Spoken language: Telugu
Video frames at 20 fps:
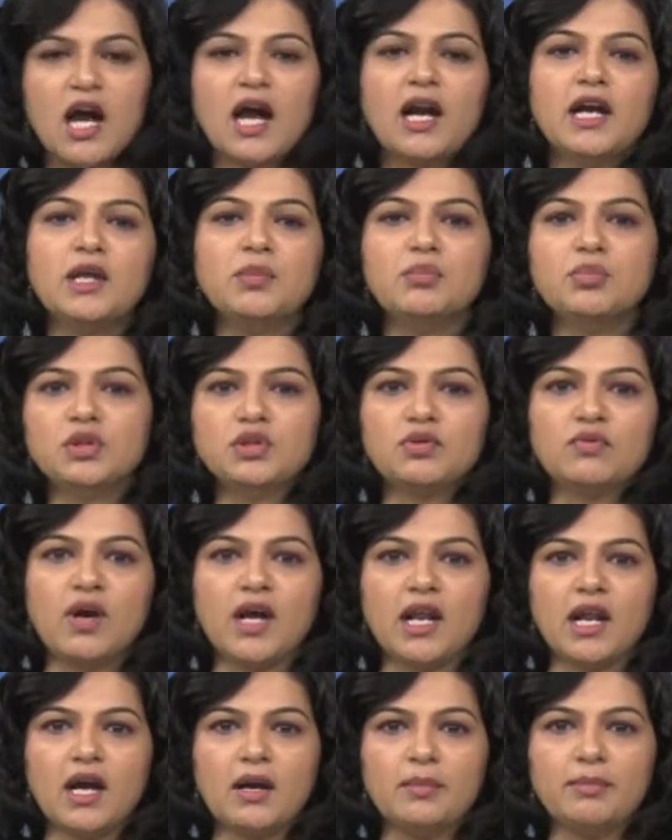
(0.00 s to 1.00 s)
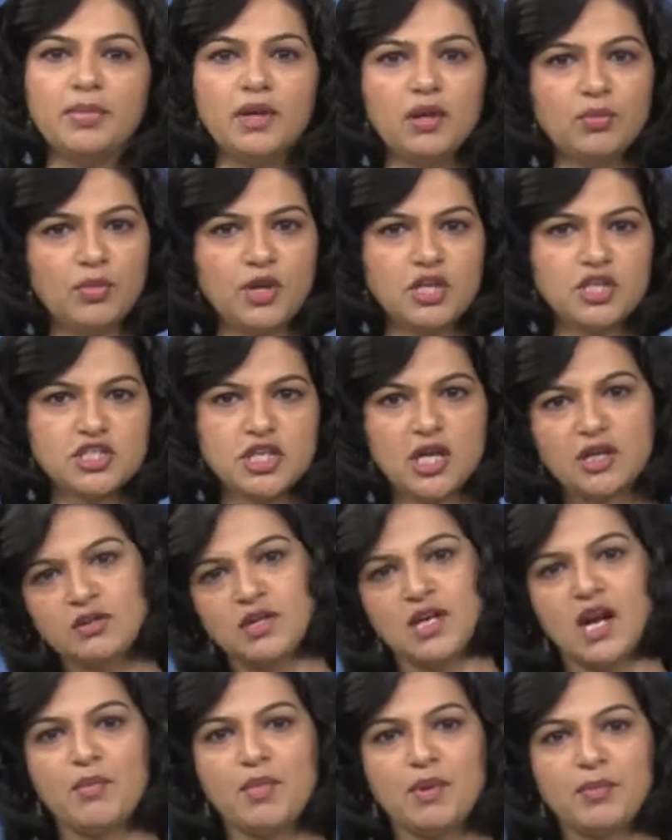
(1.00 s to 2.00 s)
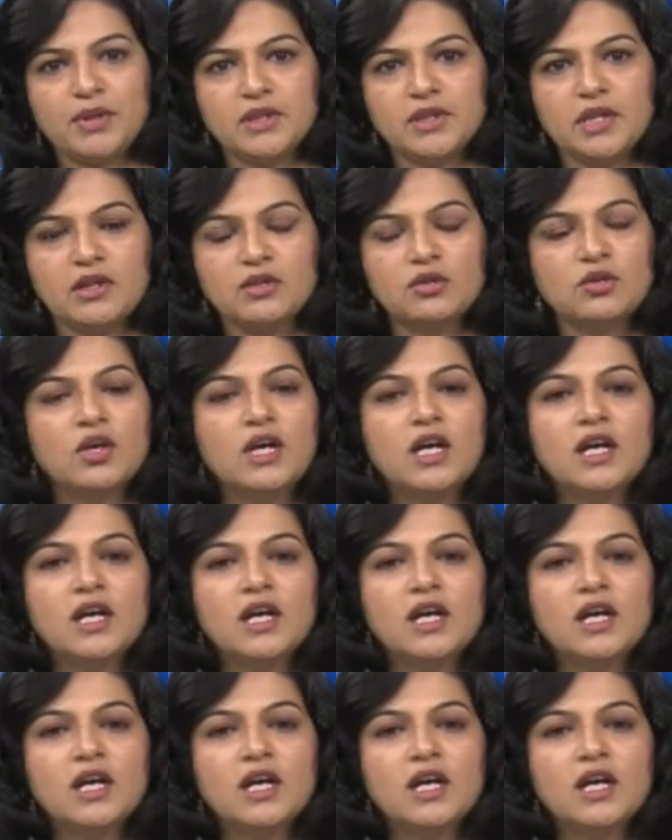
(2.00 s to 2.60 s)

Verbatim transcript: చాటింపు ద్వారా పిలుపునిచ్చారు గ్రామ పెద్దలు